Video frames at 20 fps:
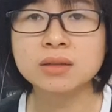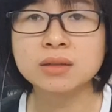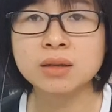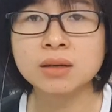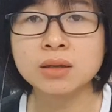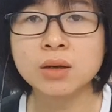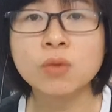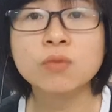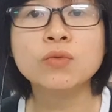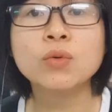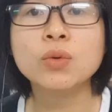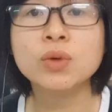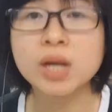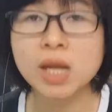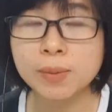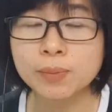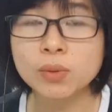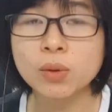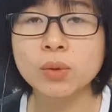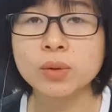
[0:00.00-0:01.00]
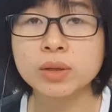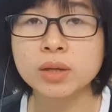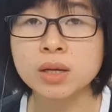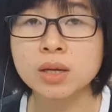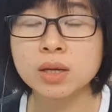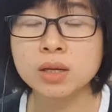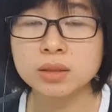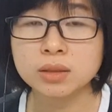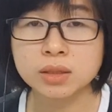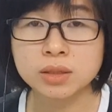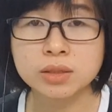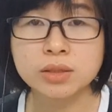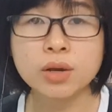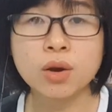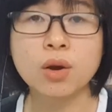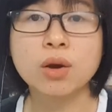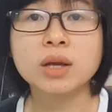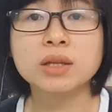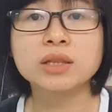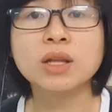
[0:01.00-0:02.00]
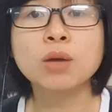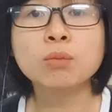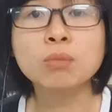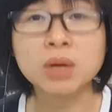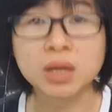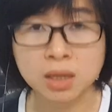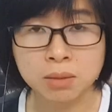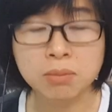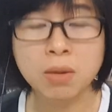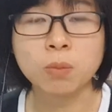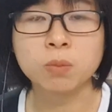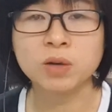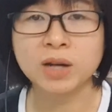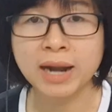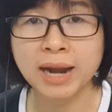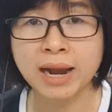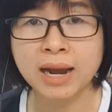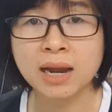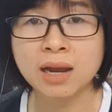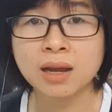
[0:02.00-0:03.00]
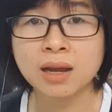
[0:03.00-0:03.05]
nó không vô nếp rồi? Thì do cái tóc mình nó mọc ra,